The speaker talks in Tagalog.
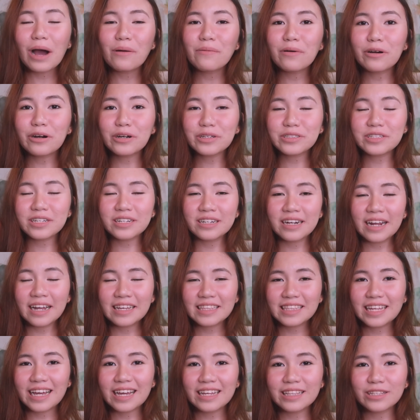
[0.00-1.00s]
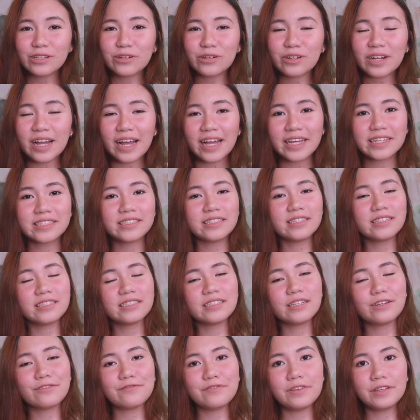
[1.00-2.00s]
Hawak ko sa right hand ko guys
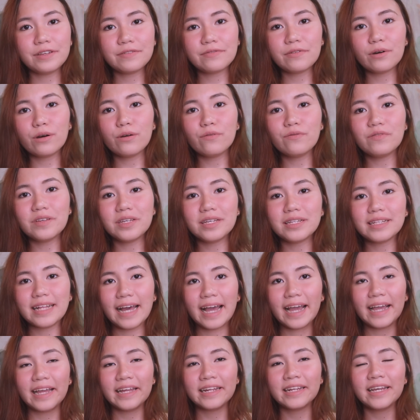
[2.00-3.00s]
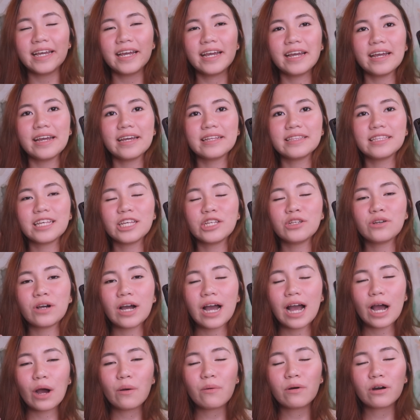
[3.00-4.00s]
is the Vivo V9 and then
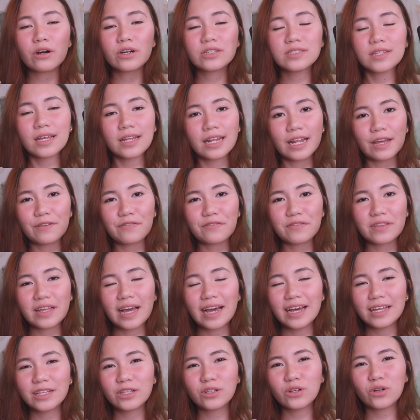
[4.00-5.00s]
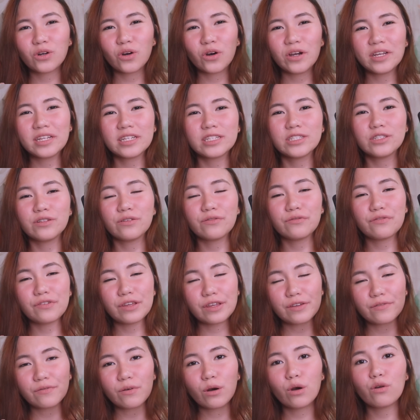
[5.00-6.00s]
yung hawak ko sa left hand ko is yung
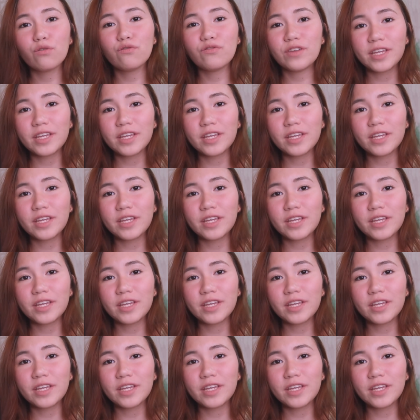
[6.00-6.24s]
Vivo